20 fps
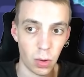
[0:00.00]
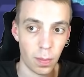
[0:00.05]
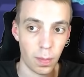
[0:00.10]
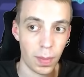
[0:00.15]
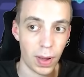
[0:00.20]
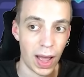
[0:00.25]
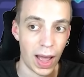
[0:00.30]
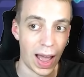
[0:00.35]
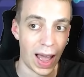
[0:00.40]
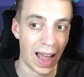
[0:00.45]
um
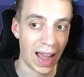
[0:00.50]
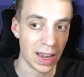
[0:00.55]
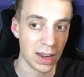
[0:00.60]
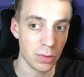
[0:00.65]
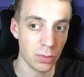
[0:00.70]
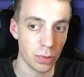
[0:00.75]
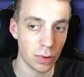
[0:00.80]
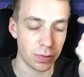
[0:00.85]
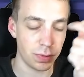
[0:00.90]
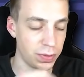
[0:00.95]

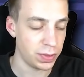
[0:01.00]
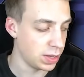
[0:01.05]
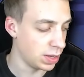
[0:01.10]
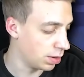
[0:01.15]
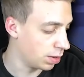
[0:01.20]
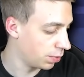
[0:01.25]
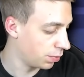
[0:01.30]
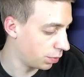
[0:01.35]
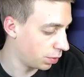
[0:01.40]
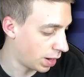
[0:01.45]

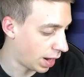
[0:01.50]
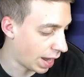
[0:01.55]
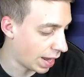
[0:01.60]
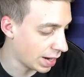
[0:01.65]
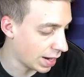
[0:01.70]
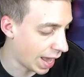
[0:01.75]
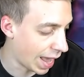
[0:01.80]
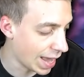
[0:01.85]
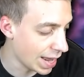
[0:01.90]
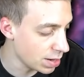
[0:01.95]
1.04 Uhr von
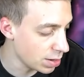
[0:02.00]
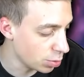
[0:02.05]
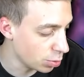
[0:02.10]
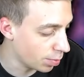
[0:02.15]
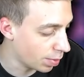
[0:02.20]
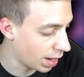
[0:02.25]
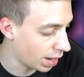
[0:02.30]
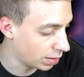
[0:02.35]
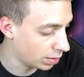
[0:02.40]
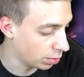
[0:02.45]
einer
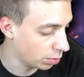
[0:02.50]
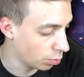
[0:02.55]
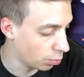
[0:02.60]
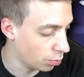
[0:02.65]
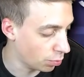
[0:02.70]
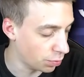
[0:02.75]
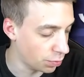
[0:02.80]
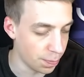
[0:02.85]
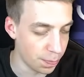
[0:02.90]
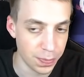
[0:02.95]
Handynummer
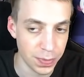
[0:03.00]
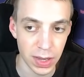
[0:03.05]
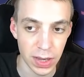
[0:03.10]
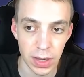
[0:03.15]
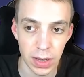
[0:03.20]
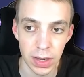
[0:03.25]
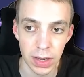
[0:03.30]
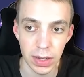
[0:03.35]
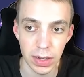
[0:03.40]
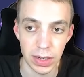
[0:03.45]
angerufen,
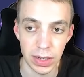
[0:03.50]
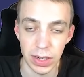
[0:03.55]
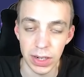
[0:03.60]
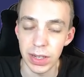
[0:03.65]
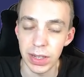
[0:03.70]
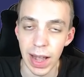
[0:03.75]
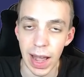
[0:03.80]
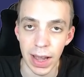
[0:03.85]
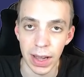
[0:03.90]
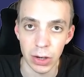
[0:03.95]
die ich
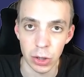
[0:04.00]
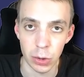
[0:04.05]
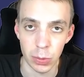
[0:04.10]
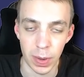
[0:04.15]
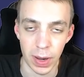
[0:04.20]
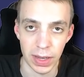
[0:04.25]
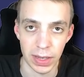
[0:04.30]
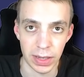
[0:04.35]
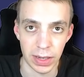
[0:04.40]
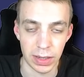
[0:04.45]
nicht
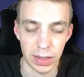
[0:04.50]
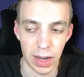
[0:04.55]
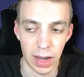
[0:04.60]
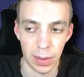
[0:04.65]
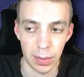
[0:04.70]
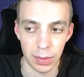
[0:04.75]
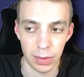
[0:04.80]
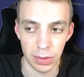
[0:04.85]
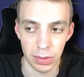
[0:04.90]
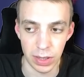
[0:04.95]
eingespeichert
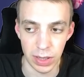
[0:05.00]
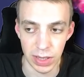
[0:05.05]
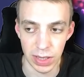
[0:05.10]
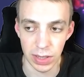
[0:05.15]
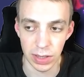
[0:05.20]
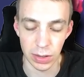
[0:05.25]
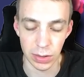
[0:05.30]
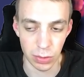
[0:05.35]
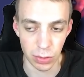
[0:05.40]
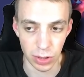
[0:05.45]
habe. Die ist
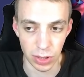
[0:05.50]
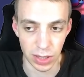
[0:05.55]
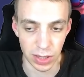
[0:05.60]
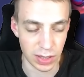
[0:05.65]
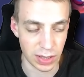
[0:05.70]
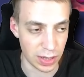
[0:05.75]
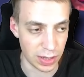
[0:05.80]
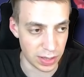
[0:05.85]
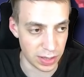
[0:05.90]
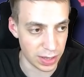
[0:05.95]
jetzt natürlich hier
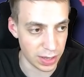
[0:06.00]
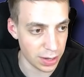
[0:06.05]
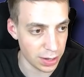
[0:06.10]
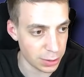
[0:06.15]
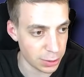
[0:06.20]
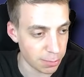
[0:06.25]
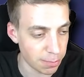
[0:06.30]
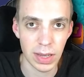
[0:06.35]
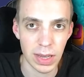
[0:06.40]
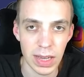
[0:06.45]

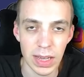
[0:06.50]
zensiert.